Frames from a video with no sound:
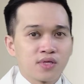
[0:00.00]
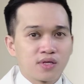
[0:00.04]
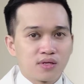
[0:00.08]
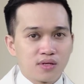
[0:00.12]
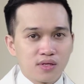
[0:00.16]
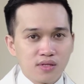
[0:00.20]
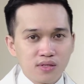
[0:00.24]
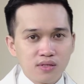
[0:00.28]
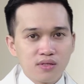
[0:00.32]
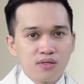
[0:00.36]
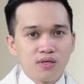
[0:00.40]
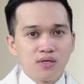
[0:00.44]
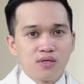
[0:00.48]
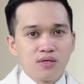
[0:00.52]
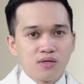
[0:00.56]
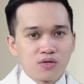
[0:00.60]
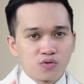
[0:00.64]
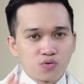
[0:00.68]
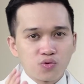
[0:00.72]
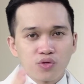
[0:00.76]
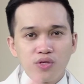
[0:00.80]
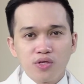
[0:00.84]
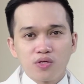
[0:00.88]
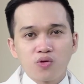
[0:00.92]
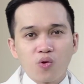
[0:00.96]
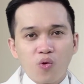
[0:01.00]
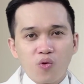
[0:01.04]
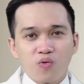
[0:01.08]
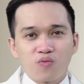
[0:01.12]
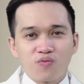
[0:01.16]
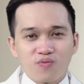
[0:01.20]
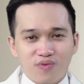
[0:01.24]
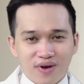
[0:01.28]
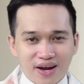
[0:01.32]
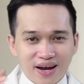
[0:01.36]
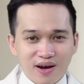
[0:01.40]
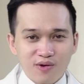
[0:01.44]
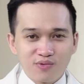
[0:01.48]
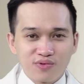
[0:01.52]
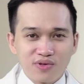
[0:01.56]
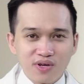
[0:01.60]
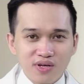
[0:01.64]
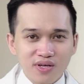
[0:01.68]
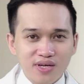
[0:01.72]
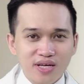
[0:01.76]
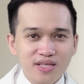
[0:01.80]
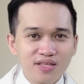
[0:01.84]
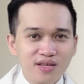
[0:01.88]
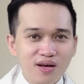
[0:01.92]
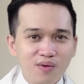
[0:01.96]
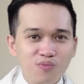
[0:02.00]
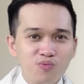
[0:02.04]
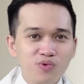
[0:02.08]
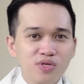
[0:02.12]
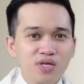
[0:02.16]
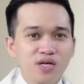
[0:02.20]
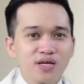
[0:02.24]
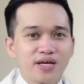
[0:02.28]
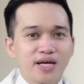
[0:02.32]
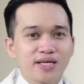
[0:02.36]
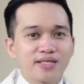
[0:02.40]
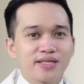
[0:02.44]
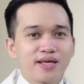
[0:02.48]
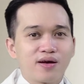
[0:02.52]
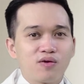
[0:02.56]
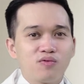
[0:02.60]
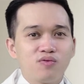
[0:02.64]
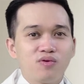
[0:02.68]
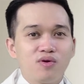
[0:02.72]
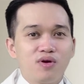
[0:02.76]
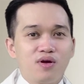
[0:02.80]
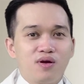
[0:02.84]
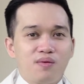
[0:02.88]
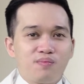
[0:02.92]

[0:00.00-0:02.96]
thì tùy thuộc vào những cái nhóm nguyên nhân khác nhau